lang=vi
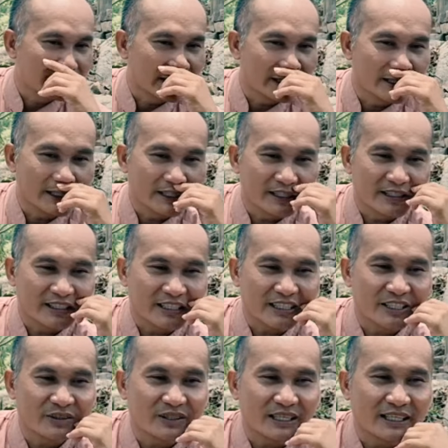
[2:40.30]
vậy thì người ta
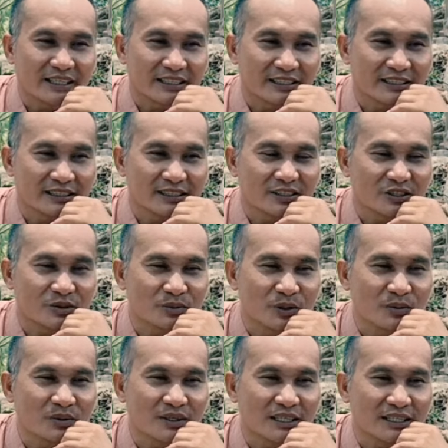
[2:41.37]
kêu là con số
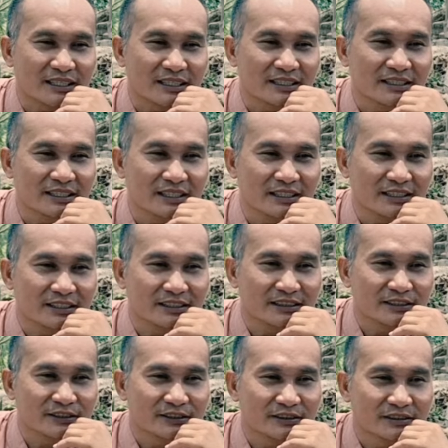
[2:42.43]
4 gọi là tứ gì
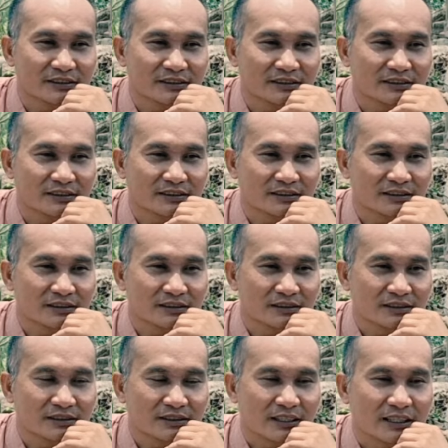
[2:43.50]
tứ đại thiên dương nữa
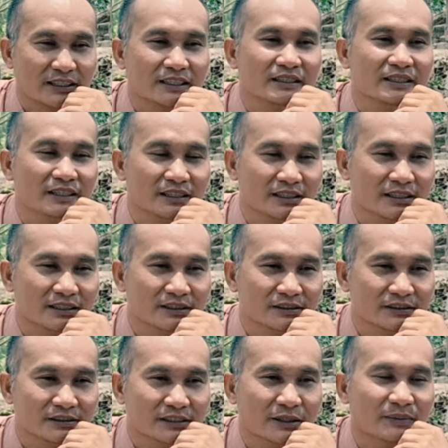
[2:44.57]
rồi tứ gì nữa
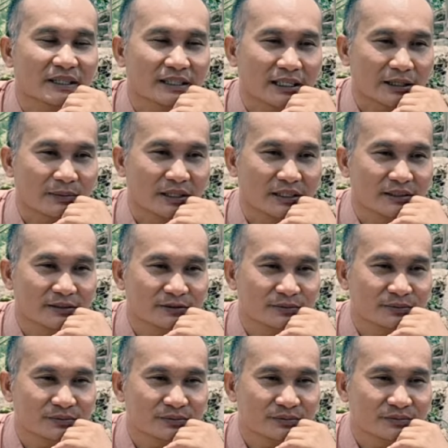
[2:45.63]
trong thân thể mình
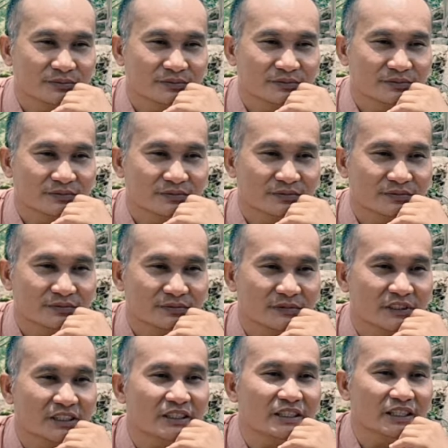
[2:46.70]

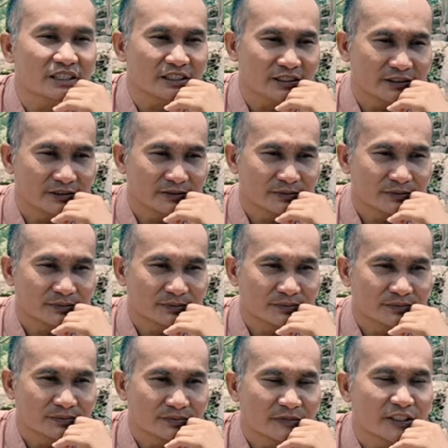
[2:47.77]
tứ chi tứ
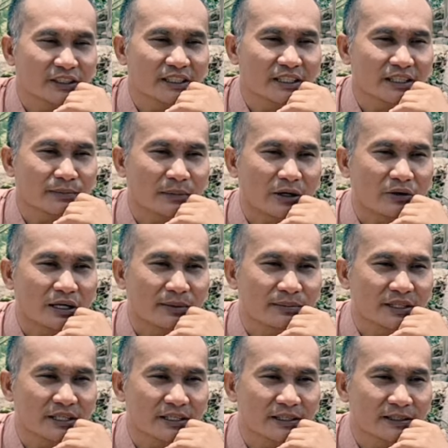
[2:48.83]
chi tứ chi bao gồm
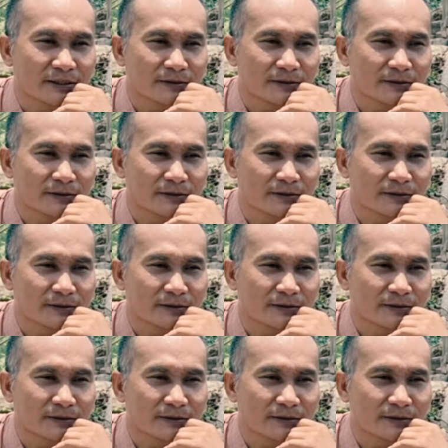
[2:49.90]
gì